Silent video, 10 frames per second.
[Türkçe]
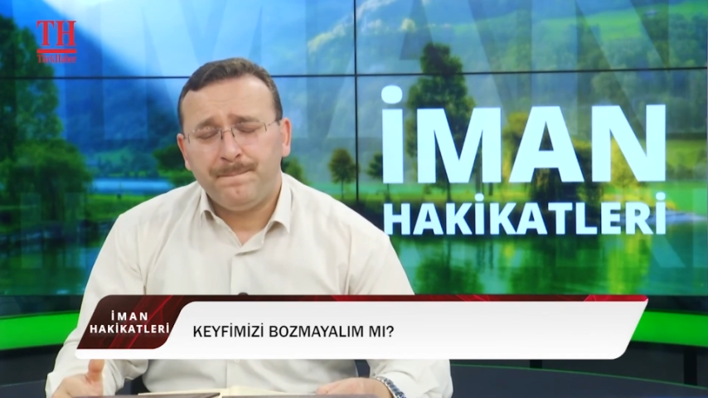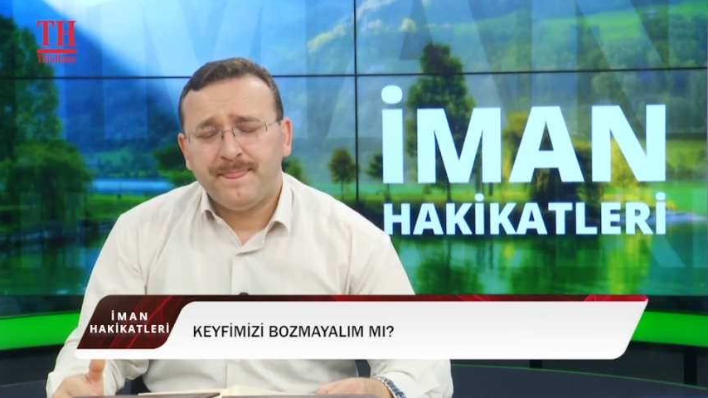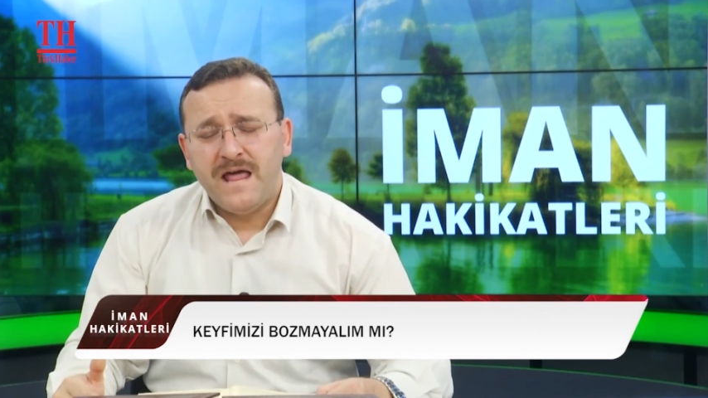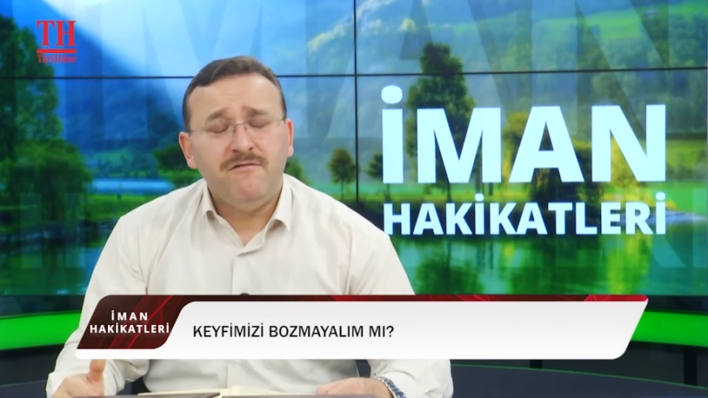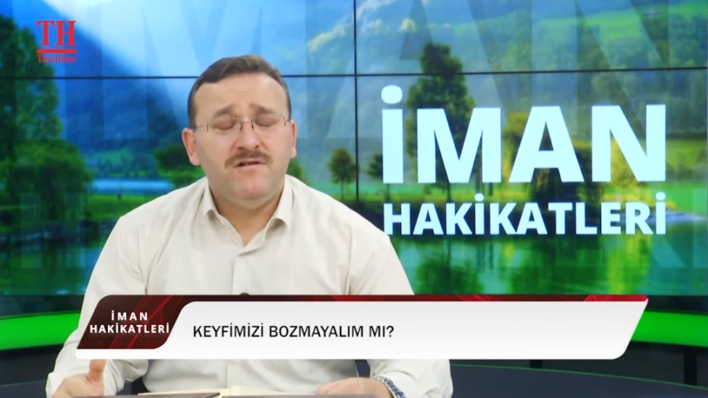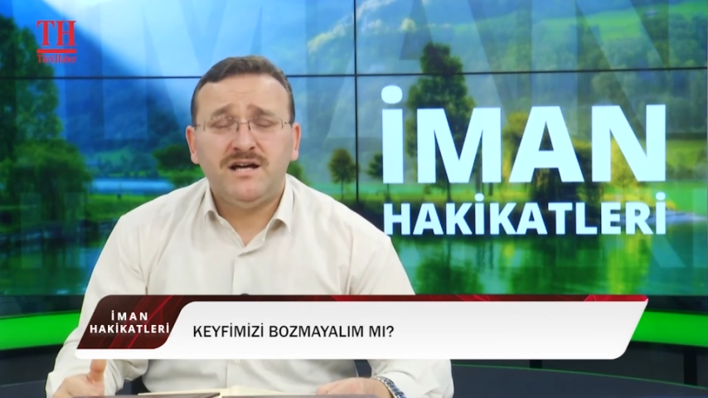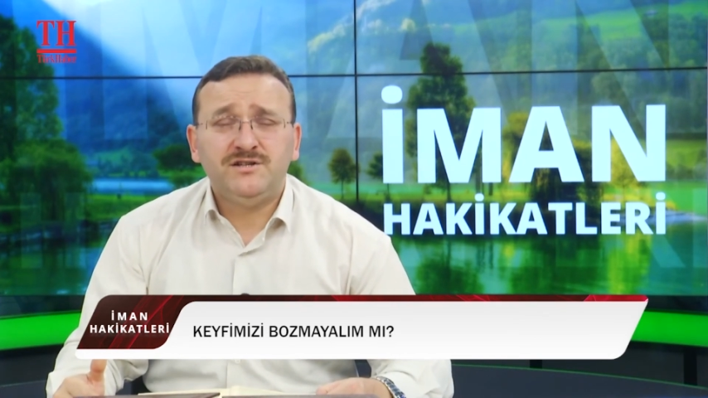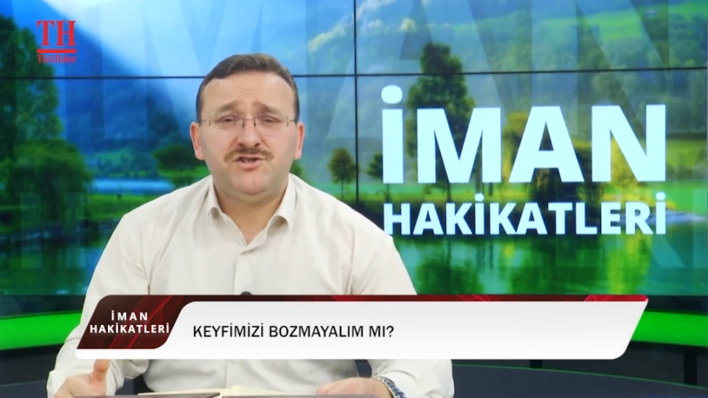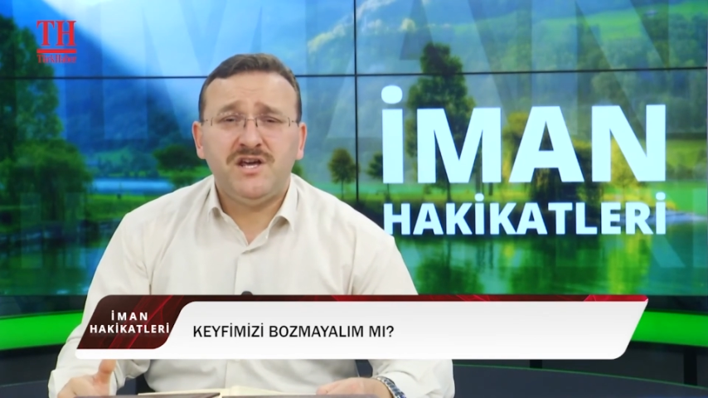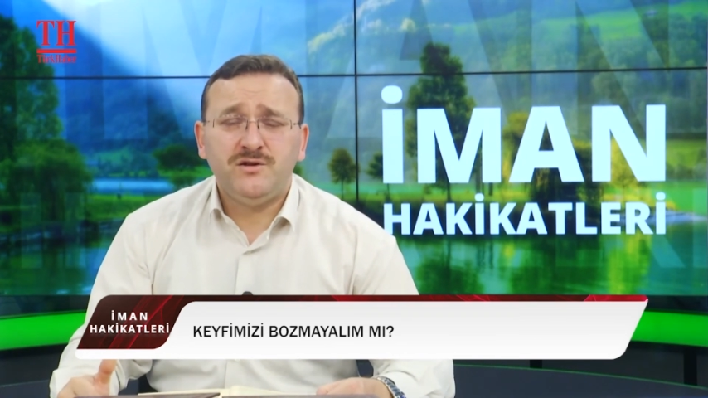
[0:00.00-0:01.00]

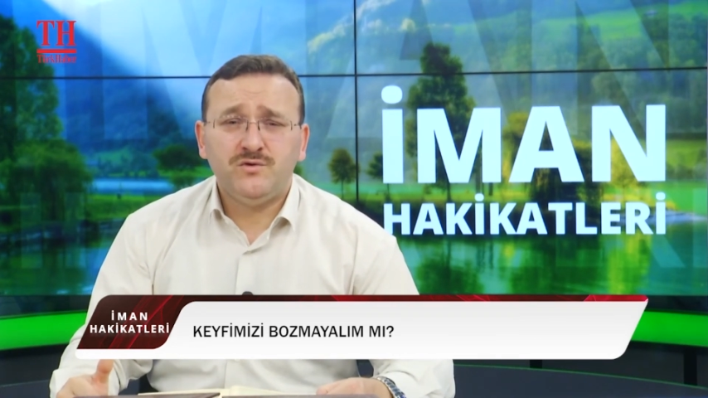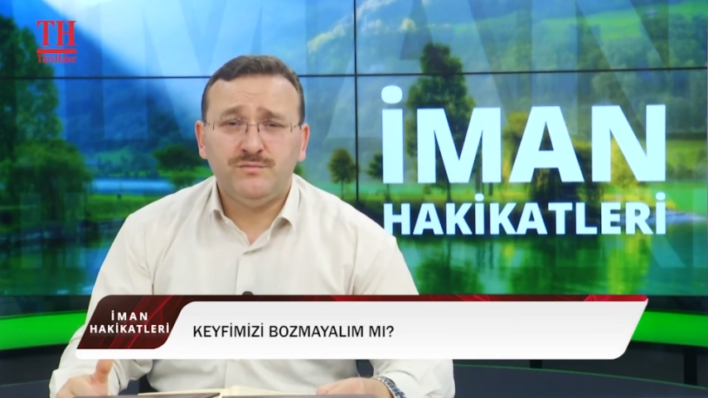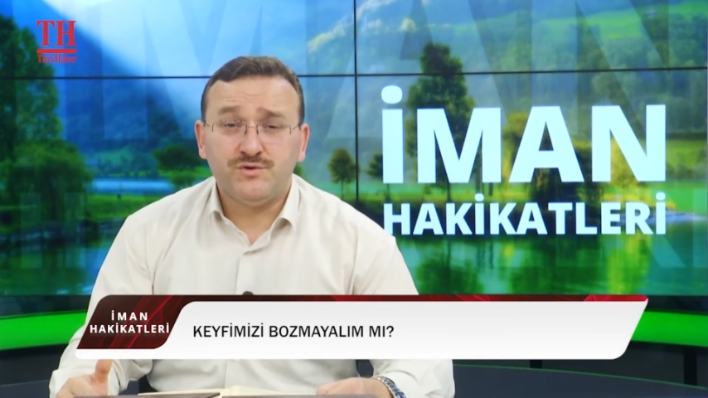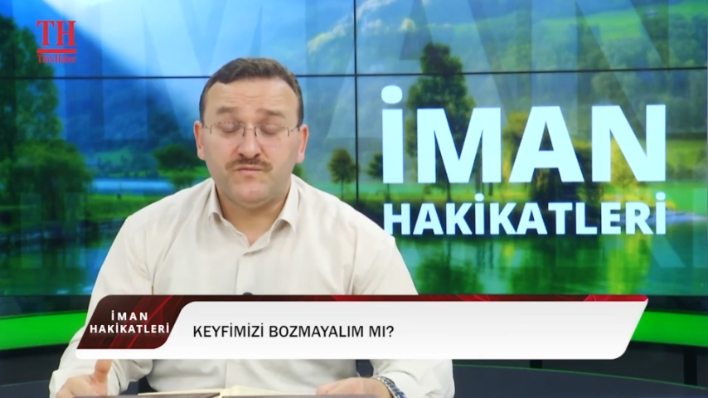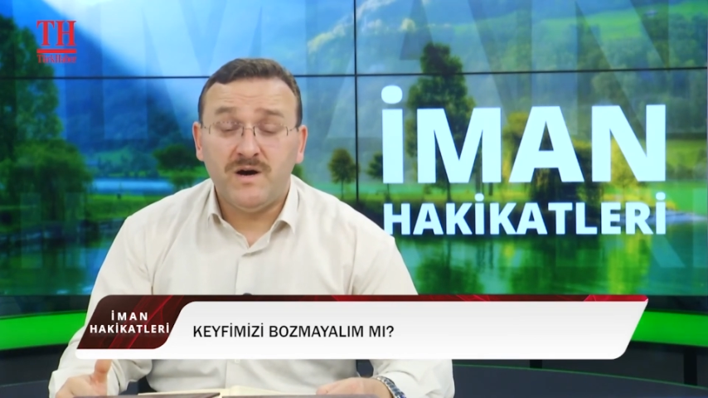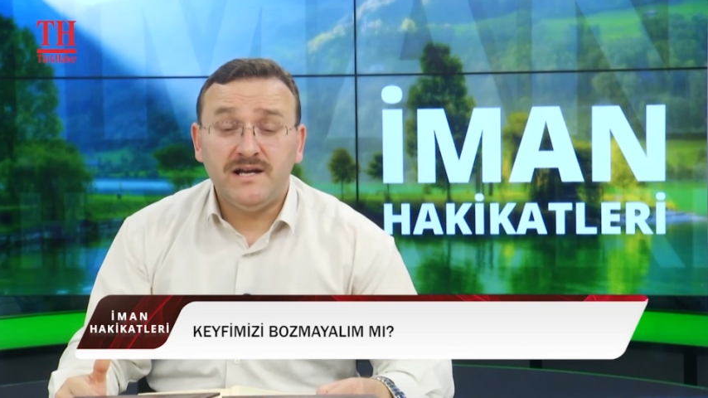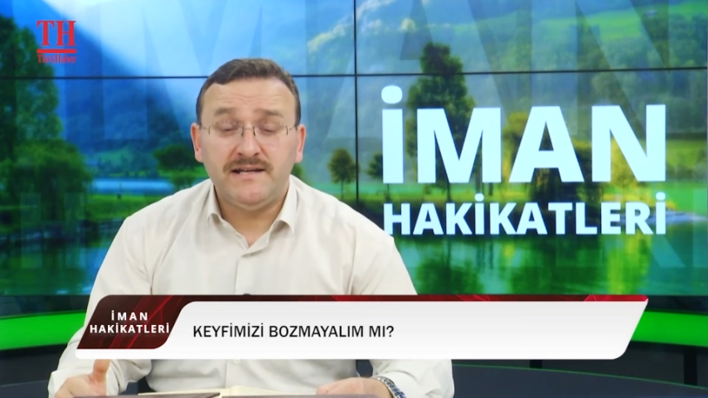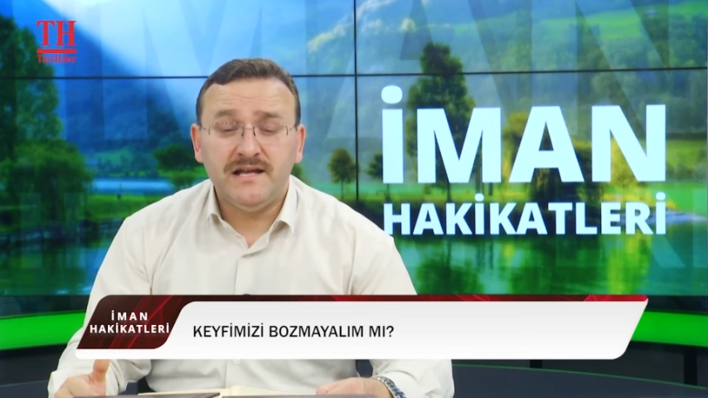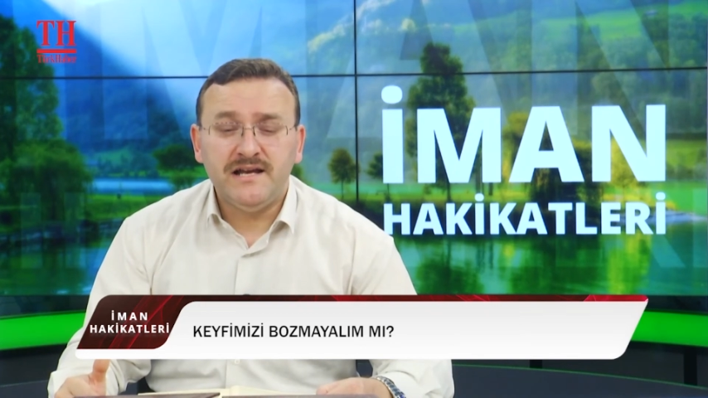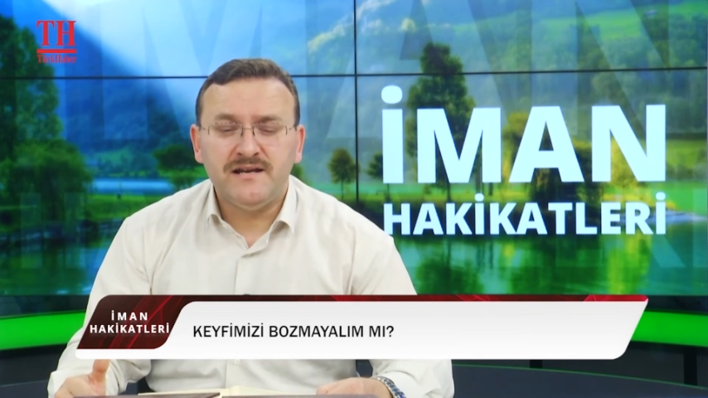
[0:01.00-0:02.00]
Evladı şehit olmuş
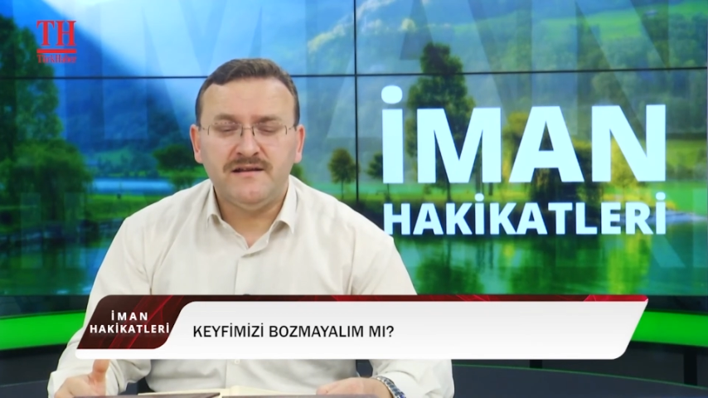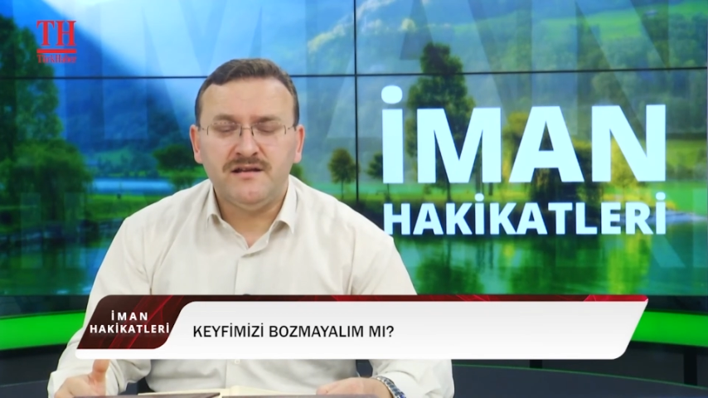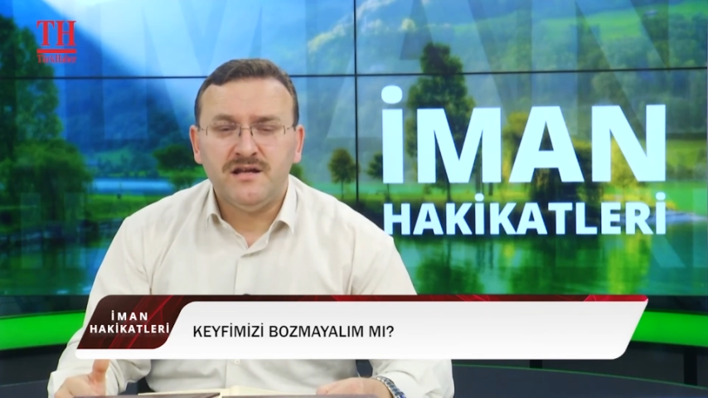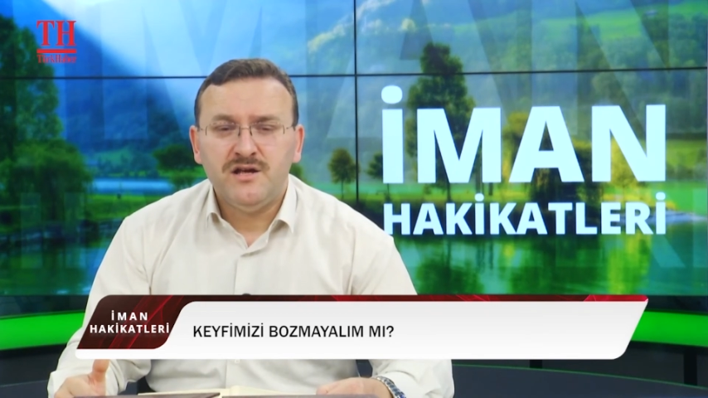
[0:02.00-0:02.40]
validelerin